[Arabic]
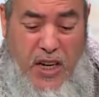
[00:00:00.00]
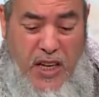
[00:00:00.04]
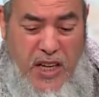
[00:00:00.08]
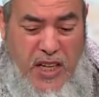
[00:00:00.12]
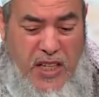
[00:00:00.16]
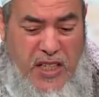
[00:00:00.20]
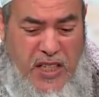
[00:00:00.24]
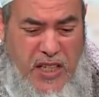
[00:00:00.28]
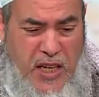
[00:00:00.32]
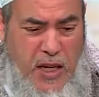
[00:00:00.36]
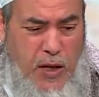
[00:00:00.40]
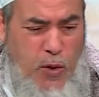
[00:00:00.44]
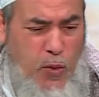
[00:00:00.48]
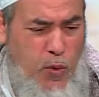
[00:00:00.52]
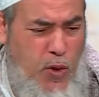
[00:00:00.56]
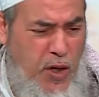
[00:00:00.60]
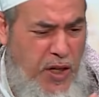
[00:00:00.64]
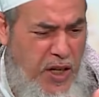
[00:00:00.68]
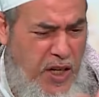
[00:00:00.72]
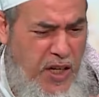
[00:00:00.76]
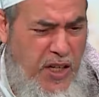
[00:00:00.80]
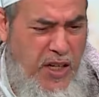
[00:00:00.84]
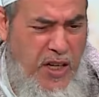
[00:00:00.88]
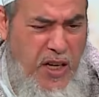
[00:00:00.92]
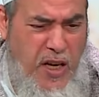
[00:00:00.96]
انسان
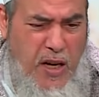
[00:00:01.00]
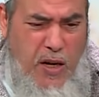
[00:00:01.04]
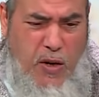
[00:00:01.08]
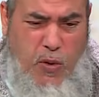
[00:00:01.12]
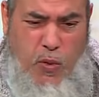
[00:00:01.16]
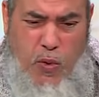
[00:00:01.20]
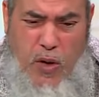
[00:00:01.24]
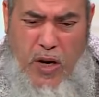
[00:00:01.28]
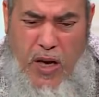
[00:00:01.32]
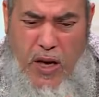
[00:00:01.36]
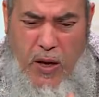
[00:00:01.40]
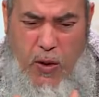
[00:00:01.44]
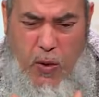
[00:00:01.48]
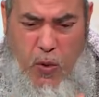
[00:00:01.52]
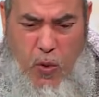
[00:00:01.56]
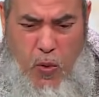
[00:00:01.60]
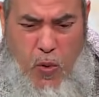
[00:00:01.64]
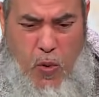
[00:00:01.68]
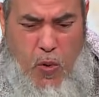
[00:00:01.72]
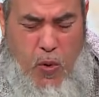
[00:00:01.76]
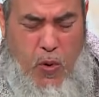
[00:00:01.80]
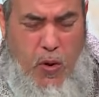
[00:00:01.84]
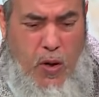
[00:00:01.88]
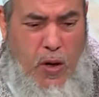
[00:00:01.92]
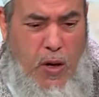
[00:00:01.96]
وليدك ولا
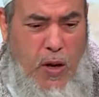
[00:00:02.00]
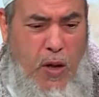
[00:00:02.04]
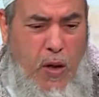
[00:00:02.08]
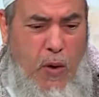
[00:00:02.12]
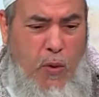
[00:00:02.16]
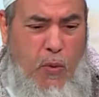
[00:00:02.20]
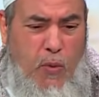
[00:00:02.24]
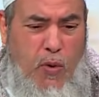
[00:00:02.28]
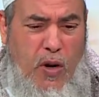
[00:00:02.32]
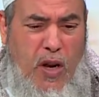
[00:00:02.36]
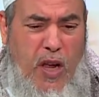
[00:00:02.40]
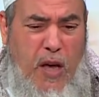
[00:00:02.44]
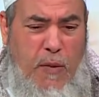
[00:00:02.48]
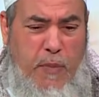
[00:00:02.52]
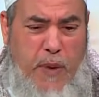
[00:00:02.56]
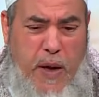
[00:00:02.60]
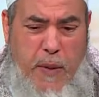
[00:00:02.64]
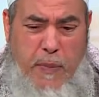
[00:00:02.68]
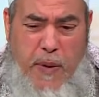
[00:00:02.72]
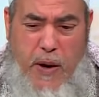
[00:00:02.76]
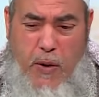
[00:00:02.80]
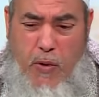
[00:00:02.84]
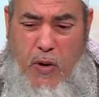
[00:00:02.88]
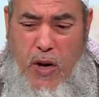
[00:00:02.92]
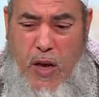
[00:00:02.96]
اخوك ولا
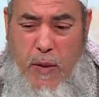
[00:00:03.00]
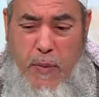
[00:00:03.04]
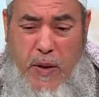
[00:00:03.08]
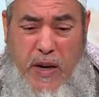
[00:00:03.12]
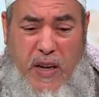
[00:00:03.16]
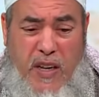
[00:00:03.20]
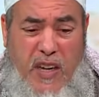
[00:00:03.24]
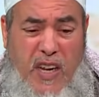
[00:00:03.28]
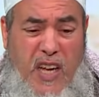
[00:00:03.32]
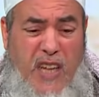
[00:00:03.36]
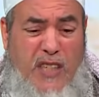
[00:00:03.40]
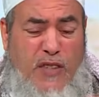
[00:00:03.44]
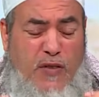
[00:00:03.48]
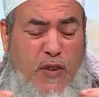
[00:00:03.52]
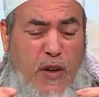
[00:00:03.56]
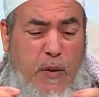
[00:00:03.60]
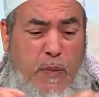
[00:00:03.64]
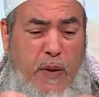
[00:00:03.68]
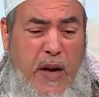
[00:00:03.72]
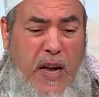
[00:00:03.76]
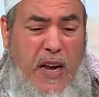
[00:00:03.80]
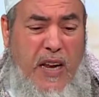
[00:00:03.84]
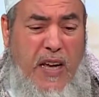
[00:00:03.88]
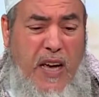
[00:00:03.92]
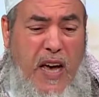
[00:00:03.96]
باباك ولا يمك دير في
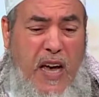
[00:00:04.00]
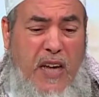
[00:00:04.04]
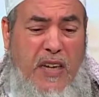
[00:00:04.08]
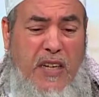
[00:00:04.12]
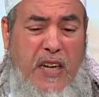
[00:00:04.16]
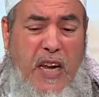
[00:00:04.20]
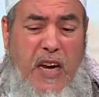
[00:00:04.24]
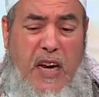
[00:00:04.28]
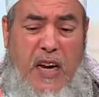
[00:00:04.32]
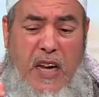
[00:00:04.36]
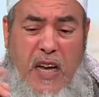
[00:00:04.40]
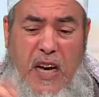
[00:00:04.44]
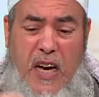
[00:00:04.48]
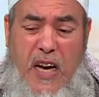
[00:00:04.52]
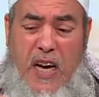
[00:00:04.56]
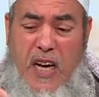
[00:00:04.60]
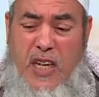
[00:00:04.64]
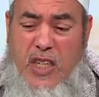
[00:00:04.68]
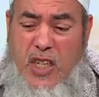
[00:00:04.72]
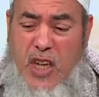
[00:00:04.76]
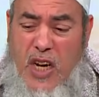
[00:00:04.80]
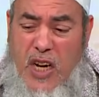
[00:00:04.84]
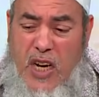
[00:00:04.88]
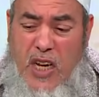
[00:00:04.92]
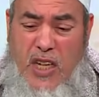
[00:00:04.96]
بالك ان الله
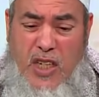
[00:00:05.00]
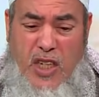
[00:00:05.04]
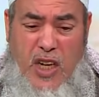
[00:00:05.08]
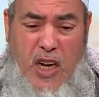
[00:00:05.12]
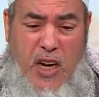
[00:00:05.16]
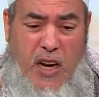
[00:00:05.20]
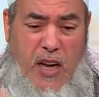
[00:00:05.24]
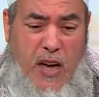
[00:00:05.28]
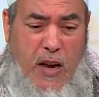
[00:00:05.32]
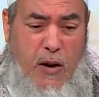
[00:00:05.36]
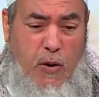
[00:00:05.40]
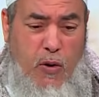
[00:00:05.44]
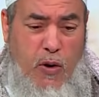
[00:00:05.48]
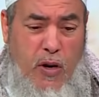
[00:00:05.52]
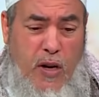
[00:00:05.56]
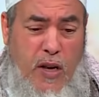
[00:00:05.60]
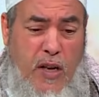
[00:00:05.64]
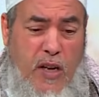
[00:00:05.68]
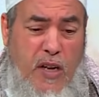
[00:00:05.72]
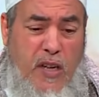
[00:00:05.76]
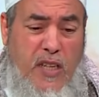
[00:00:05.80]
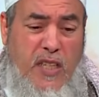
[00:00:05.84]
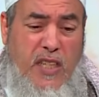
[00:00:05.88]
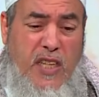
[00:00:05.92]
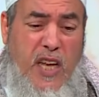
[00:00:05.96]
جل جلاله
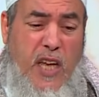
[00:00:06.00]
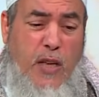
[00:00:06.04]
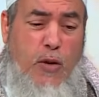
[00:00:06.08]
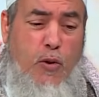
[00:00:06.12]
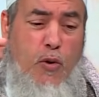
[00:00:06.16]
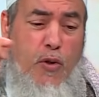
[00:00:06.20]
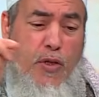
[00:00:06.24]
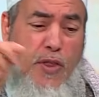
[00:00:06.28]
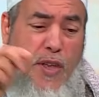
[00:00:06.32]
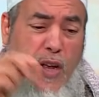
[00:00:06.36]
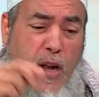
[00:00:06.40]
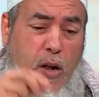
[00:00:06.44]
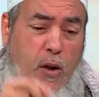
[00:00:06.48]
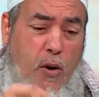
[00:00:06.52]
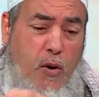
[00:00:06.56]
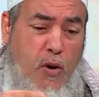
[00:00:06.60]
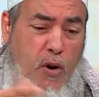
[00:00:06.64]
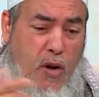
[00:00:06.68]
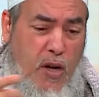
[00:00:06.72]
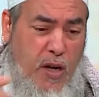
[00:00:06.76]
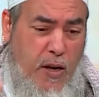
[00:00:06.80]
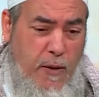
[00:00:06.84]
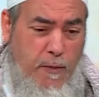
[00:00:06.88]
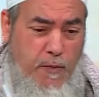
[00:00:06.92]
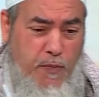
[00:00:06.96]

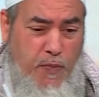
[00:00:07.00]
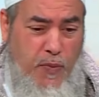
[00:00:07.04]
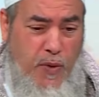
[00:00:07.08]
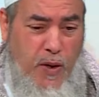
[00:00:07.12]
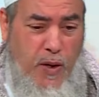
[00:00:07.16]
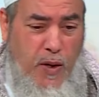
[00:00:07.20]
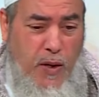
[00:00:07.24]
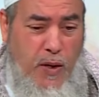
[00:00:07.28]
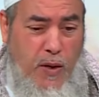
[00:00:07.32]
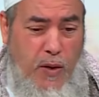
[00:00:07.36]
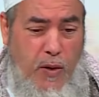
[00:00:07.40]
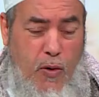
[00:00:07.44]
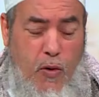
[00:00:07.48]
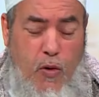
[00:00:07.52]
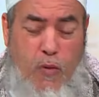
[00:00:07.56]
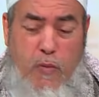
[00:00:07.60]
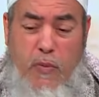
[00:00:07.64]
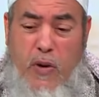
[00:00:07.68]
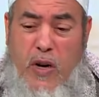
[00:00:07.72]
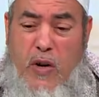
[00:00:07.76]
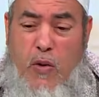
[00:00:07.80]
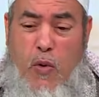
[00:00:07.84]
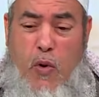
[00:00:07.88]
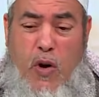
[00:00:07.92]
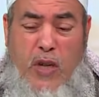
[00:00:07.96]
سيذلك
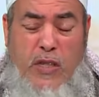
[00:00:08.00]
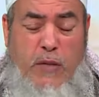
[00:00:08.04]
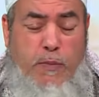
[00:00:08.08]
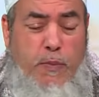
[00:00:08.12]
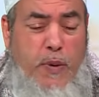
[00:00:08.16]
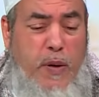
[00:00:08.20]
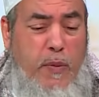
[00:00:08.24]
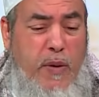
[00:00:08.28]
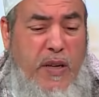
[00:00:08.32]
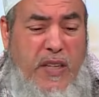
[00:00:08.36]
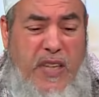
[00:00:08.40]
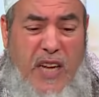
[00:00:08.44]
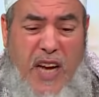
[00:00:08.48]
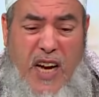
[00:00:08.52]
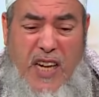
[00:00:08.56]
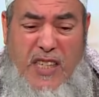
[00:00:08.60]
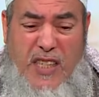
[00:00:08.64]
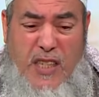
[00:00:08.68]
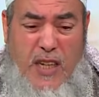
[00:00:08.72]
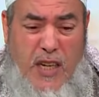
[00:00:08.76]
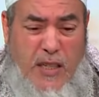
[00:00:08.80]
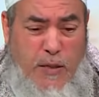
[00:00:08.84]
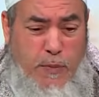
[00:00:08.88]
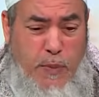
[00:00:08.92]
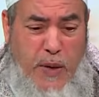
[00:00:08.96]
وما وربي ما
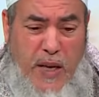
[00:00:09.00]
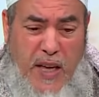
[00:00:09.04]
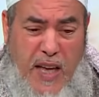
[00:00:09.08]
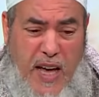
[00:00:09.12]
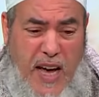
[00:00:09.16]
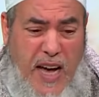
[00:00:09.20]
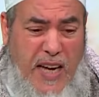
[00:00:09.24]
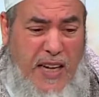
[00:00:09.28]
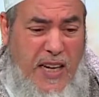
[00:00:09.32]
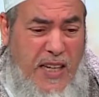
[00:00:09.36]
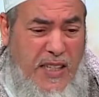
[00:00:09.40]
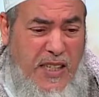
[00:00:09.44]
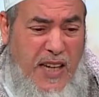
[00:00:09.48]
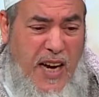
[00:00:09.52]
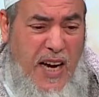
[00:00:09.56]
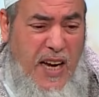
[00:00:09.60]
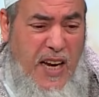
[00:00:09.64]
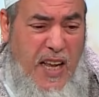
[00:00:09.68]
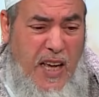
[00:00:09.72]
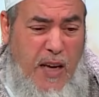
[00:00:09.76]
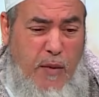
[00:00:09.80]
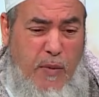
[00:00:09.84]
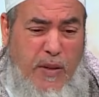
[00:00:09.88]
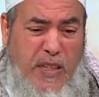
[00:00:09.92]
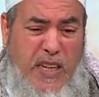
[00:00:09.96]
تعرفش ربي قادر
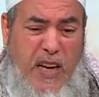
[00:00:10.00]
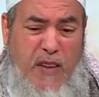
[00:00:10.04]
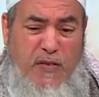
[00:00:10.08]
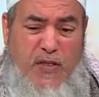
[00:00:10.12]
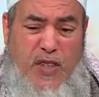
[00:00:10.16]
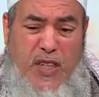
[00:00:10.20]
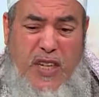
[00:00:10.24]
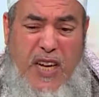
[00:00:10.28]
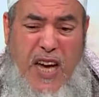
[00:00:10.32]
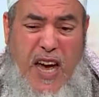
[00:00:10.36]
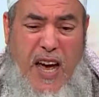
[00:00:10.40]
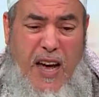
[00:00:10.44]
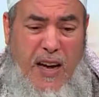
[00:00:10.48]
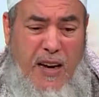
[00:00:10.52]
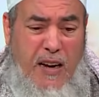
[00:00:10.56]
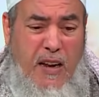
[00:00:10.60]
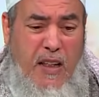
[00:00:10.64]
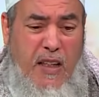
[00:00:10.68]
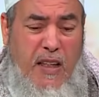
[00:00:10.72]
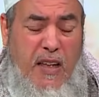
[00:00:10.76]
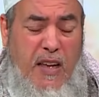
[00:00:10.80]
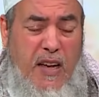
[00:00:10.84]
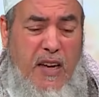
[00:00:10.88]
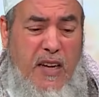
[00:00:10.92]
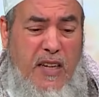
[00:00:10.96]
عليك ما تعرفش كاع
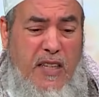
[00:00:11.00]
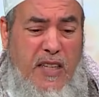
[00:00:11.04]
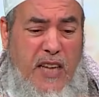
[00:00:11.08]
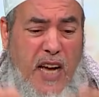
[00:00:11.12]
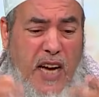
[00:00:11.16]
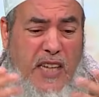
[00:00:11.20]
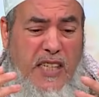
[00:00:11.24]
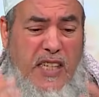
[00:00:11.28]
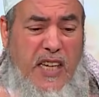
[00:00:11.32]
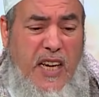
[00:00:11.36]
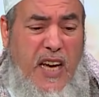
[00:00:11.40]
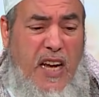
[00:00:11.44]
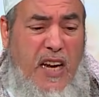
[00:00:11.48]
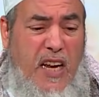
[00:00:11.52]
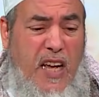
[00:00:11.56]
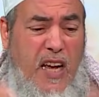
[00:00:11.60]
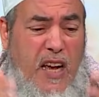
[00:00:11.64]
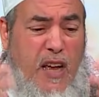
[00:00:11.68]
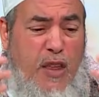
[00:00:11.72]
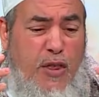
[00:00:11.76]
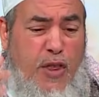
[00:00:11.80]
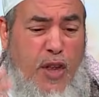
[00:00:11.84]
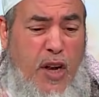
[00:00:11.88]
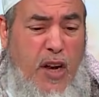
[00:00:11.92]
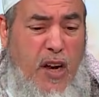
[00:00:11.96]
الطريقه اللي
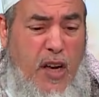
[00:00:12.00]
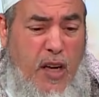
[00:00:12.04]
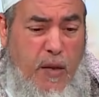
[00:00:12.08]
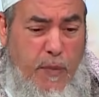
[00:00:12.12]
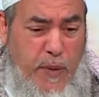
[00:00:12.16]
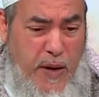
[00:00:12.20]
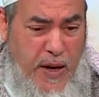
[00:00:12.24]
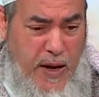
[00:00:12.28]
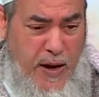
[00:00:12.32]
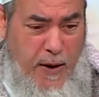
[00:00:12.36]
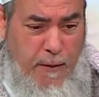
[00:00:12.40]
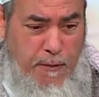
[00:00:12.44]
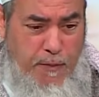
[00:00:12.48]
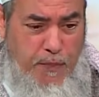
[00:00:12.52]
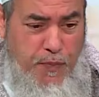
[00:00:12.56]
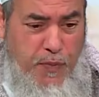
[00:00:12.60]
حيذلك بها